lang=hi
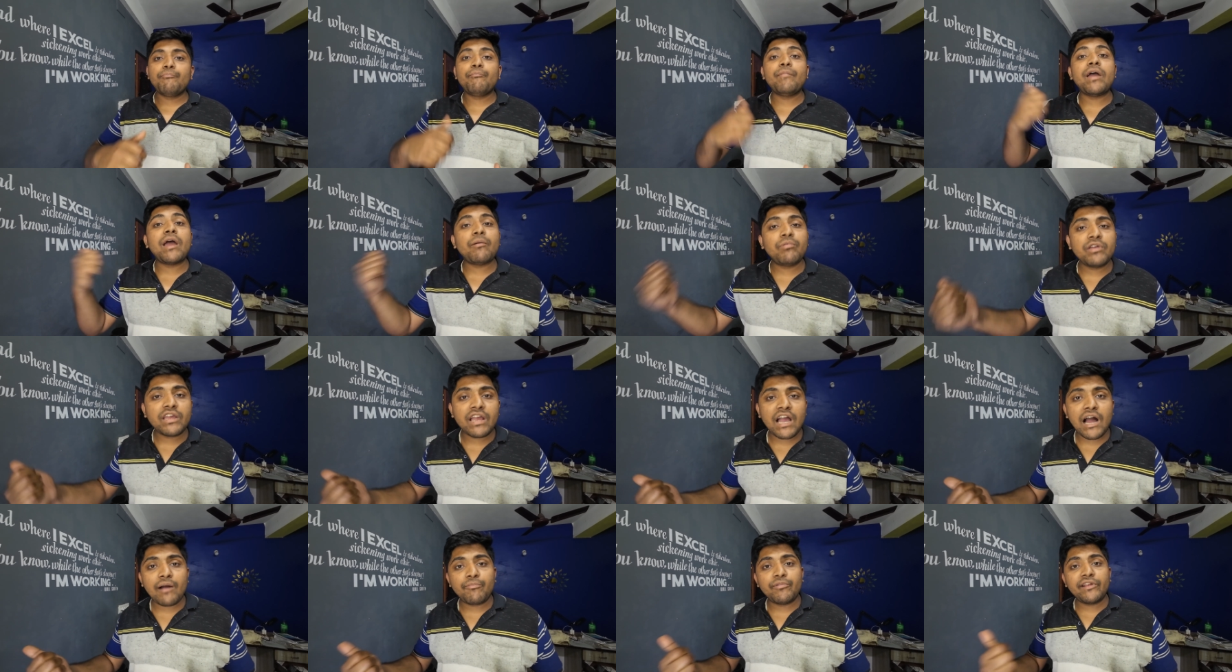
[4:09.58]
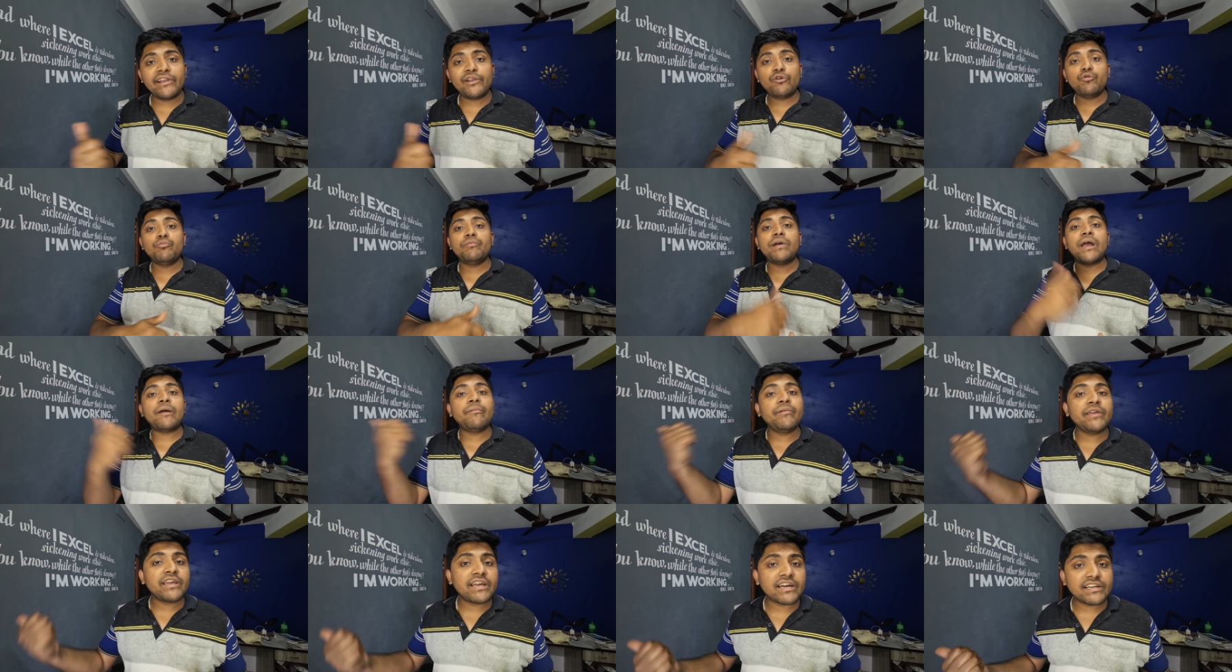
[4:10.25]
मैं भी काबिल हूँ
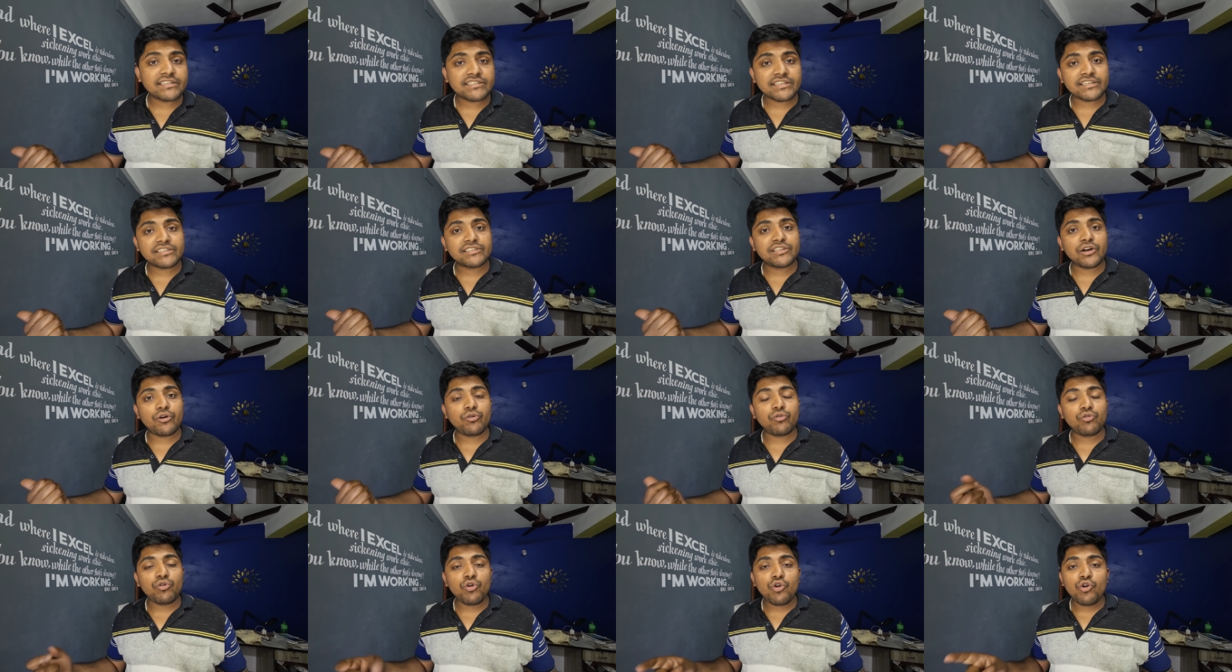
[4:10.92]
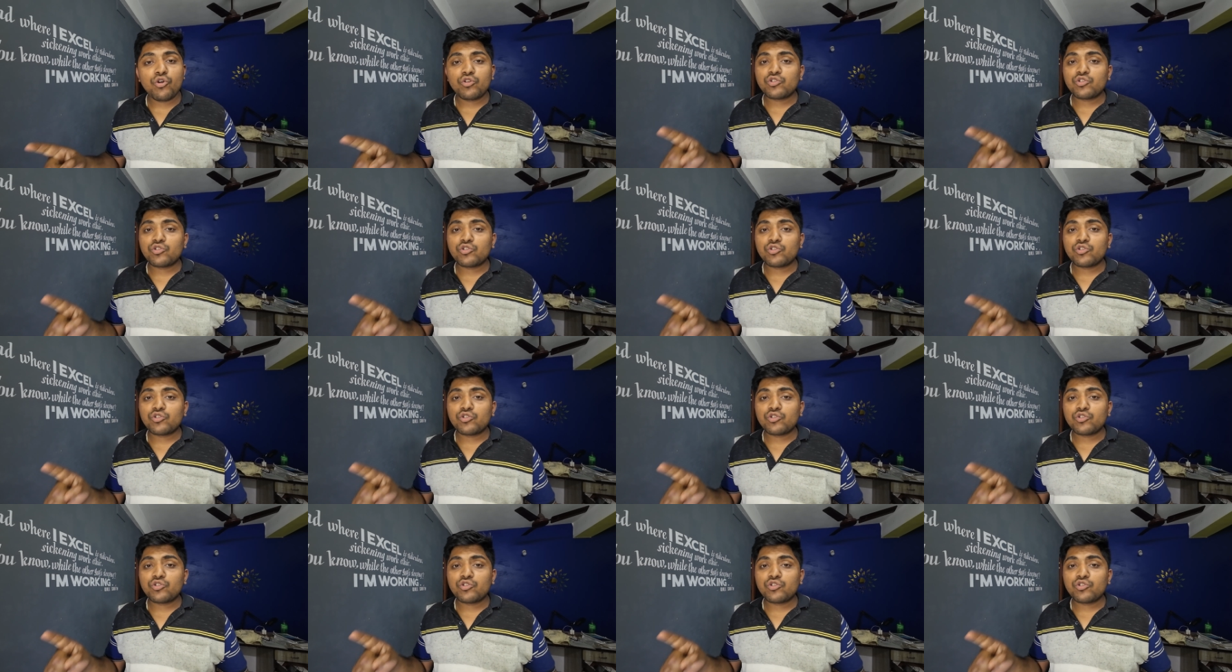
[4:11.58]
मैं भी कर सकता हूँ